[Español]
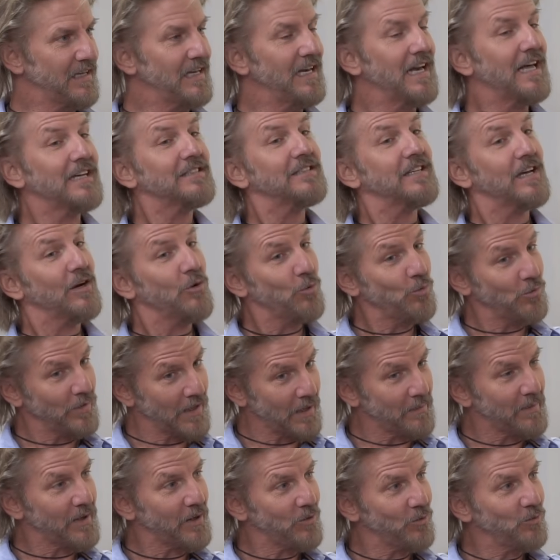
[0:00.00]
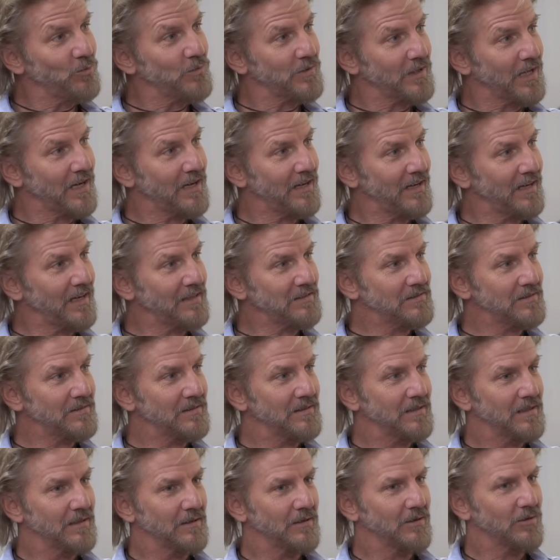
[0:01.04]
Y la segunda pregunta es,
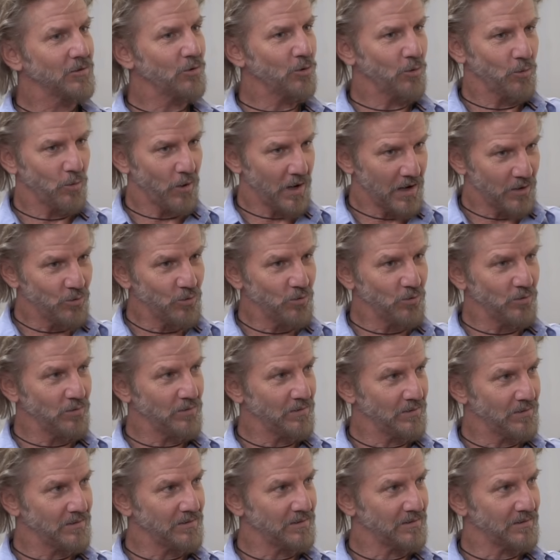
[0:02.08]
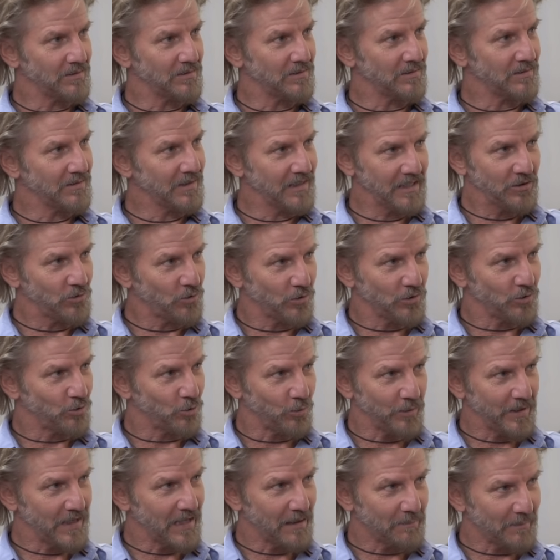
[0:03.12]
¿hubo algún hito en
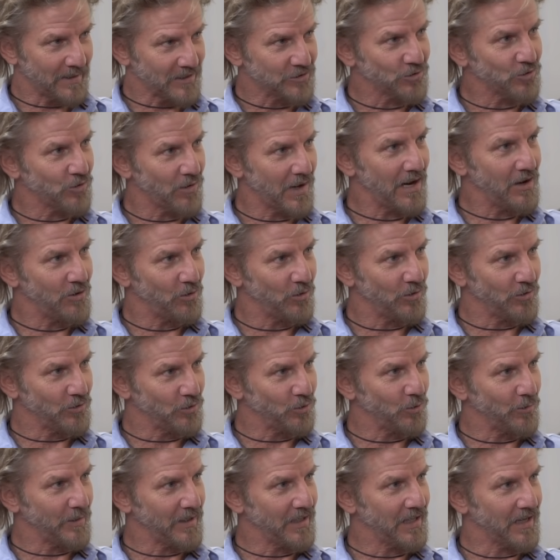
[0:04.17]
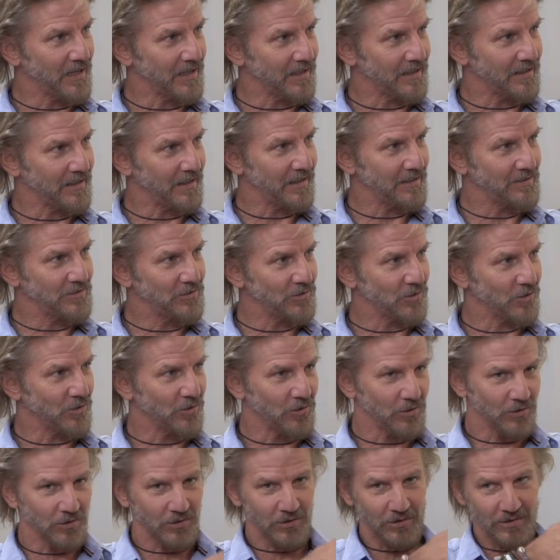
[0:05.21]
tu vida, pasó algo en tu vida que te
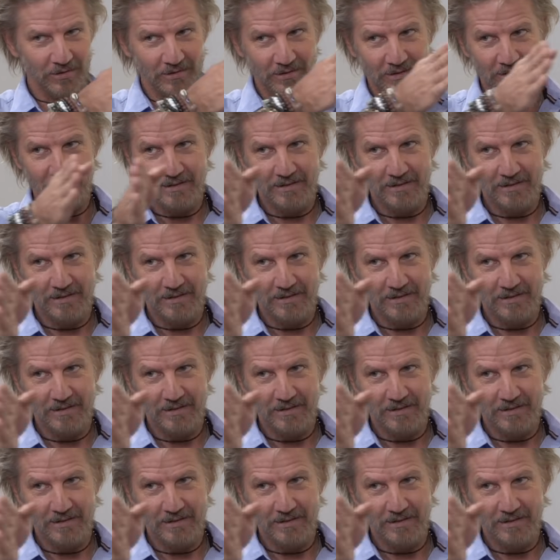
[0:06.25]
hizo